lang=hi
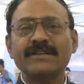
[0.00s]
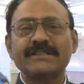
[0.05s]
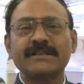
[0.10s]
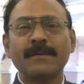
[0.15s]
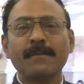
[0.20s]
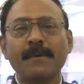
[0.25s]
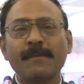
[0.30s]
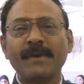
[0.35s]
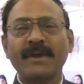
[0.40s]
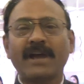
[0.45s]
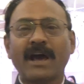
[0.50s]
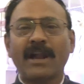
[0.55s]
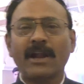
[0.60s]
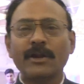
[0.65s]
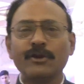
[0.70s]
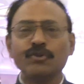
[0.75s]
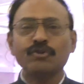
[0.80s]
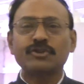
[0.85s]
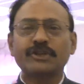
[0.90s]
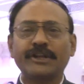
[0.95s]
इस समय में
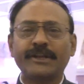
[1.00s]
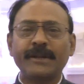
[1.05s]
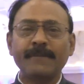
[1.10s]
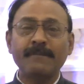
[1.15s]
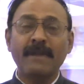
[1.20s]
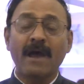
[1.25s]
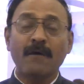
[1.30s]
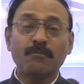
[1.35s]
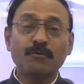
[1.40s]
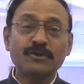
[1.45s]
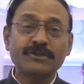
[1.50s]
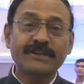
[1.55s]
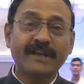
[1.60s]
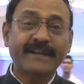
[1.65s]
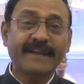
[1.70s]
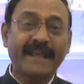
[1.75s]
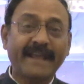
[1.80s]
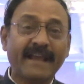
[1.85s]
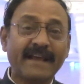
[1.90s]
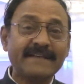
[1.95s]
कारा न्यूज़ की टीम नागपुर
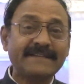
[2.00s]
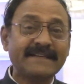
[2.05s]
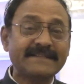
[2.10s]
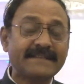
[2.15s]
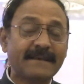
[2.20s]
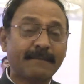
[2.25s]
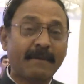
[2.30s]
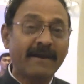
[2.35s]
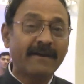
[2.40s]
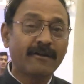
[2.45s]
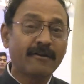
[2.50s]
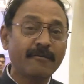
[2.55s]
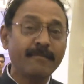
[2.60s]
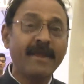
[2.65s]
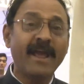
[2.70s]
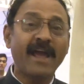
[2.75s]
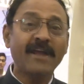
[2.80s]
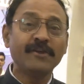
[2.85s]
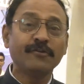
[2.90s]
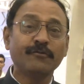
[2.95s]
शहर के एक ऐसे सभागृह
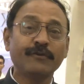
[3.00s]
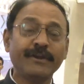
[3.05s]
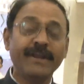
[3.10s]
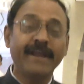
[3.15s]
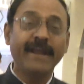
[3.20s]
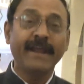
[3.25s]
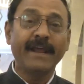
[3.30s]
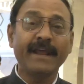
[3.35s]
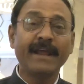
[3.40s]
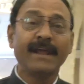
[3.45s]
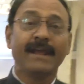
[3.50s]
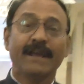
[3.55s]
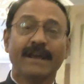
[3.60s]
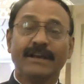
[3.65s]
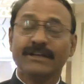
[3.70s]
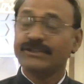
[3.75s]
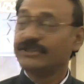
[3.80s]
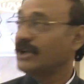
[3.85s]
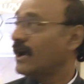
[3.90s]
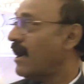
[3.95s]
में आई हुई है
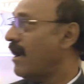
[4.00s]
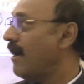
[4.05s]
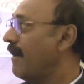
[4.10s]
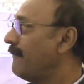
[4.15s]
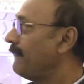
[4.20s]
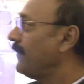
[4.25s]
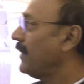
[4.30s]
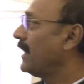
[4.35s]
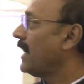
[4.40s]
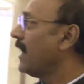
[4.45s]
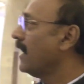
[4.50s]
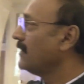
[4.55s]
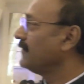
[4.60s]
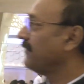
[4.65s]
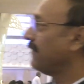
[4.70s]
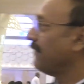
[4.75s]
जहां पर आज